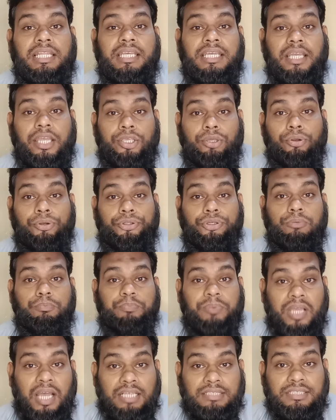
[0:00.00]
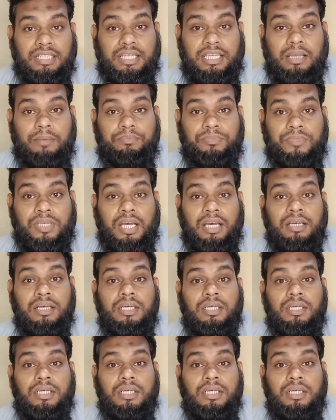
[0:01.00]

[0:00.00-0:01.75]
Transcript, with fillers: लें कि यूट्यूब पे आ सके अपना